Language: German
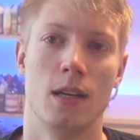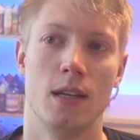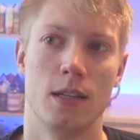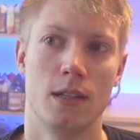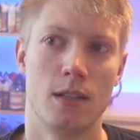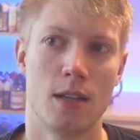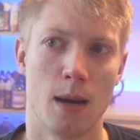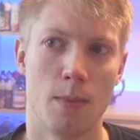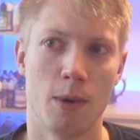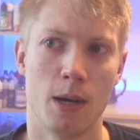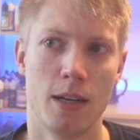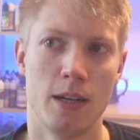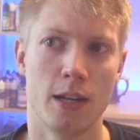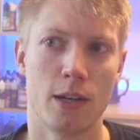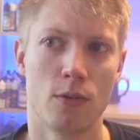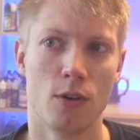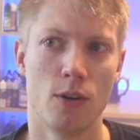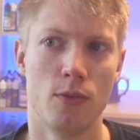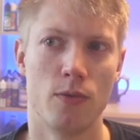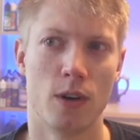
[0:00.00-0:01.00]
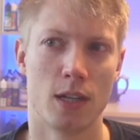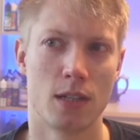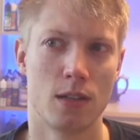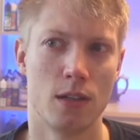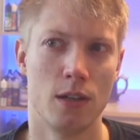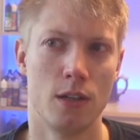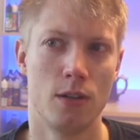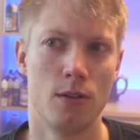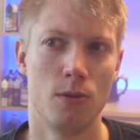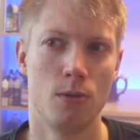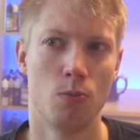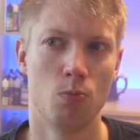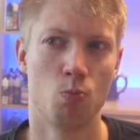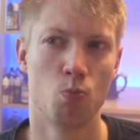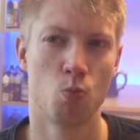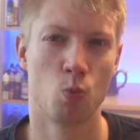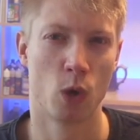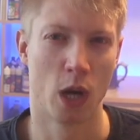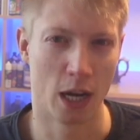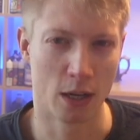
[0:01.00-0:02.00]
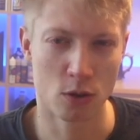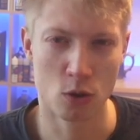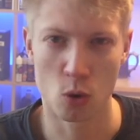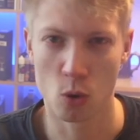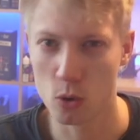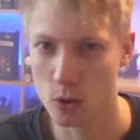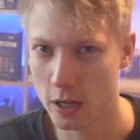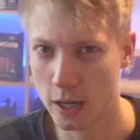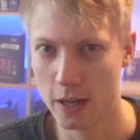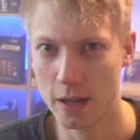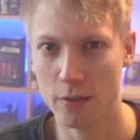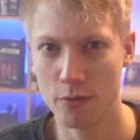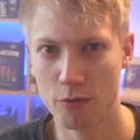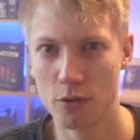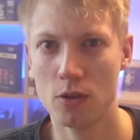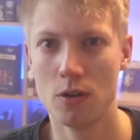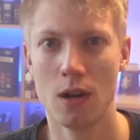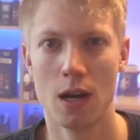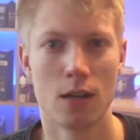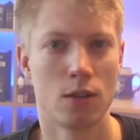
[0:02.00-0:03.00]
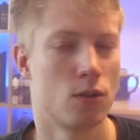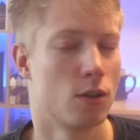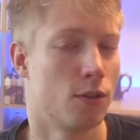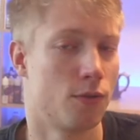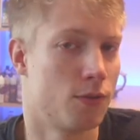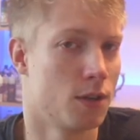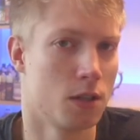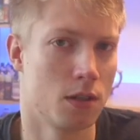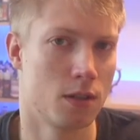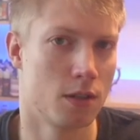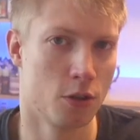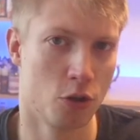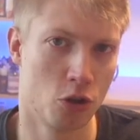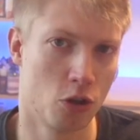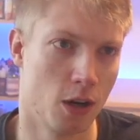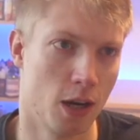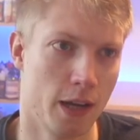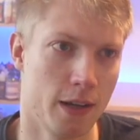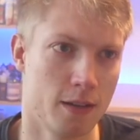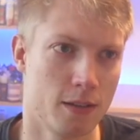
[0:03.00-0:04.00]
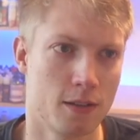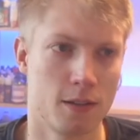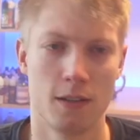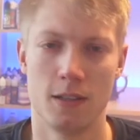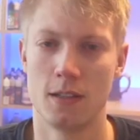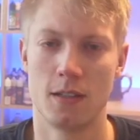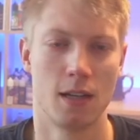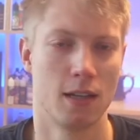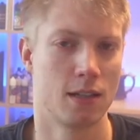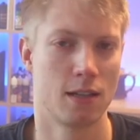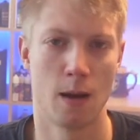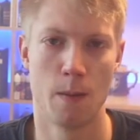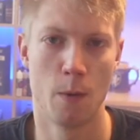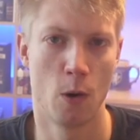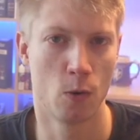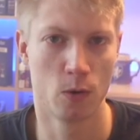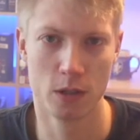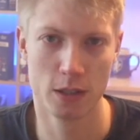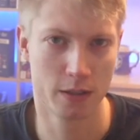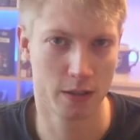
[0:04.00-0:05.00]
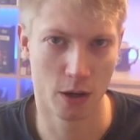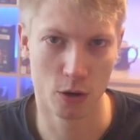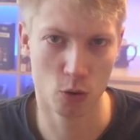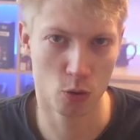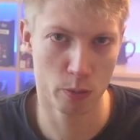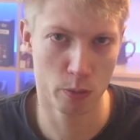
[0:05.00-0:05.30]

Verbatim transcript: Ist aber ein Liquid, was ich ganz okay finde. Also ich finde es nicht schlecht, ist jetzt aber auch nicht der